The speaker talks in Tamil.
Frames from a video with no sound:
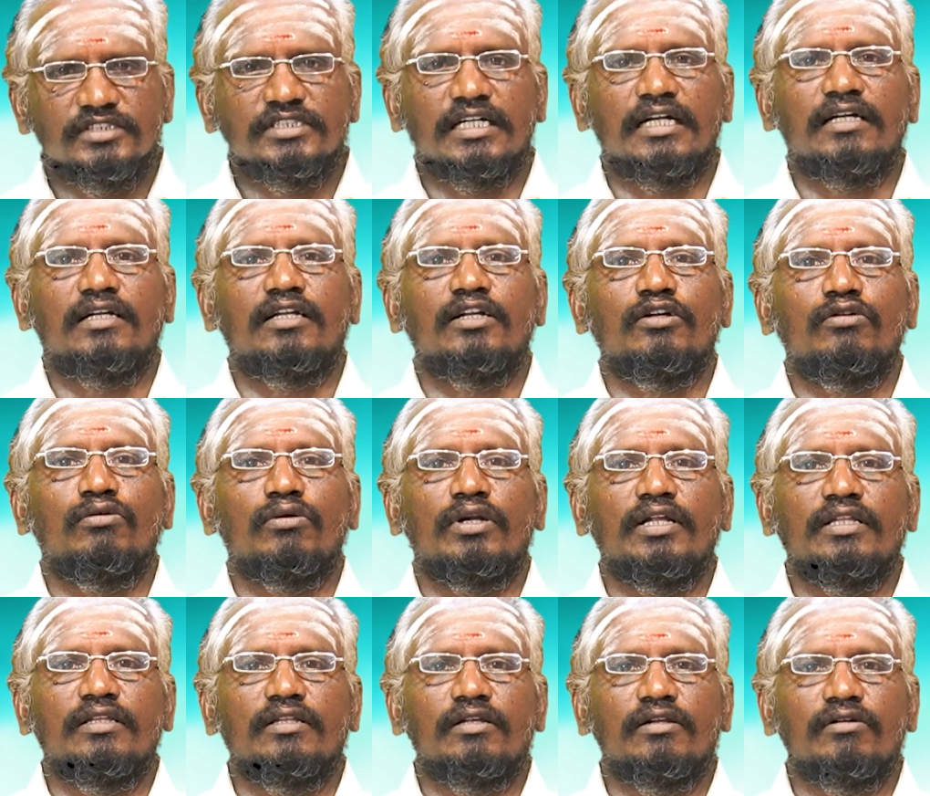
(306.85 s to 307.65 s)
சற்று
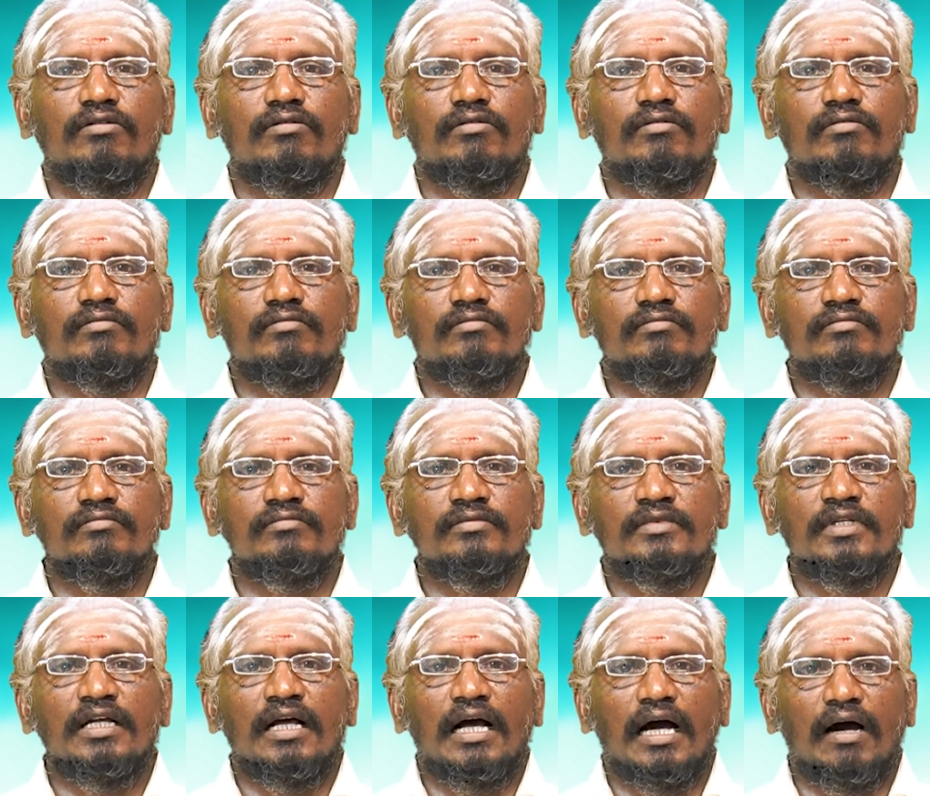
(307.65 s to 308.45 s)
குறைந்திருக்கும்
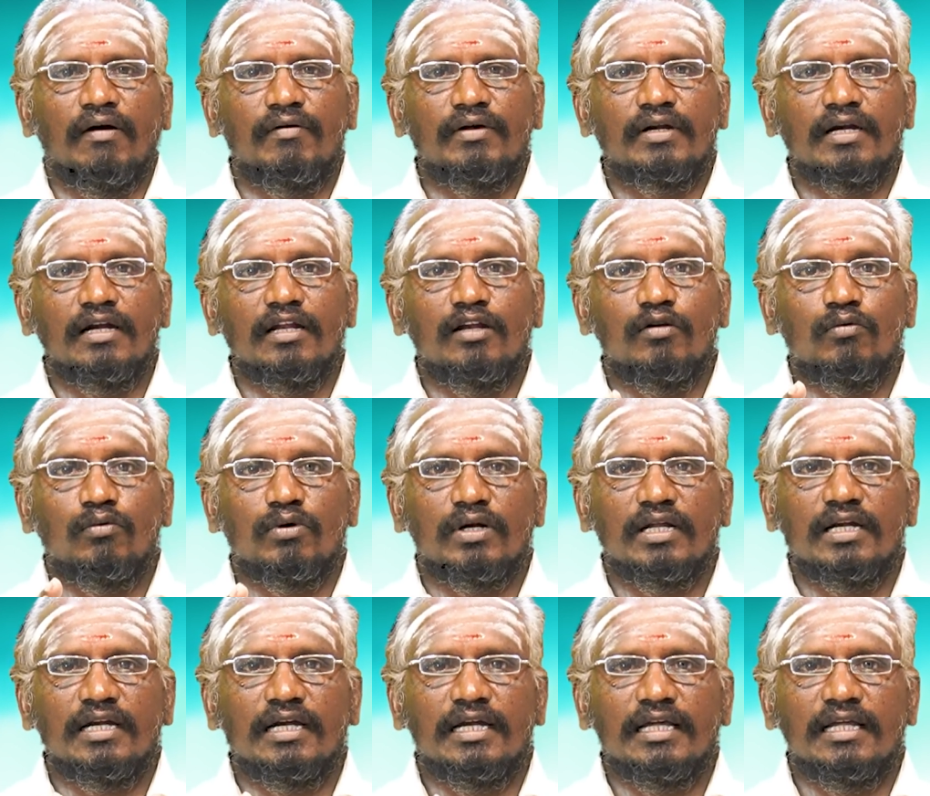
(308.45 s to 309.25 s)
அவர்களில்
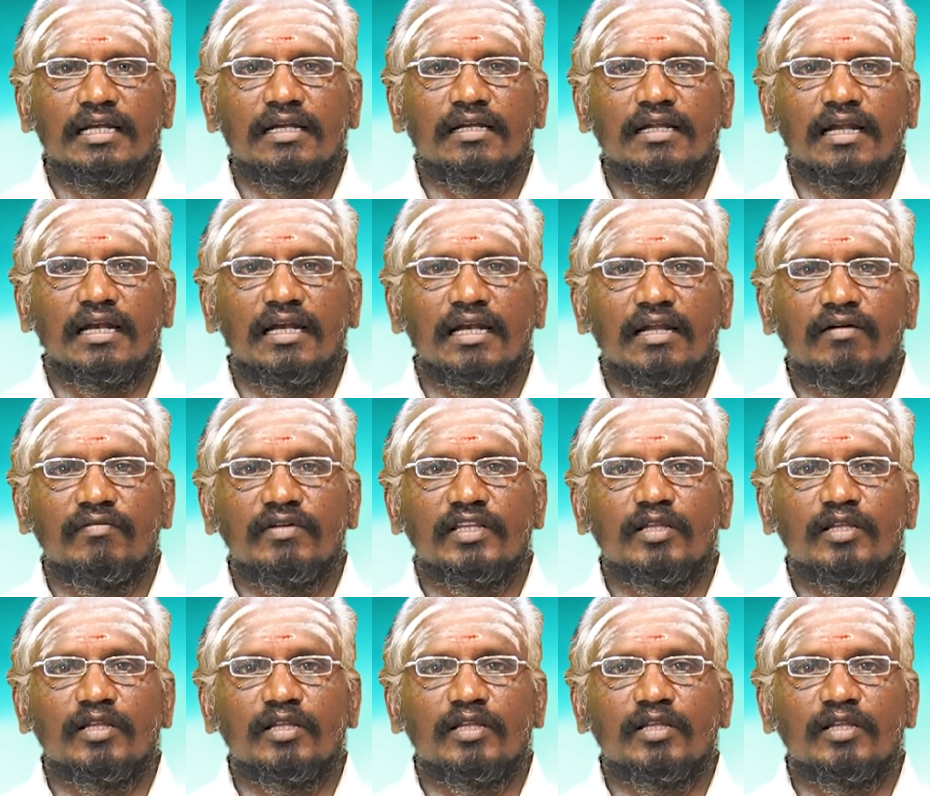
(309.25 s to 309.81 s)
உடல்நிலையில் நல்ல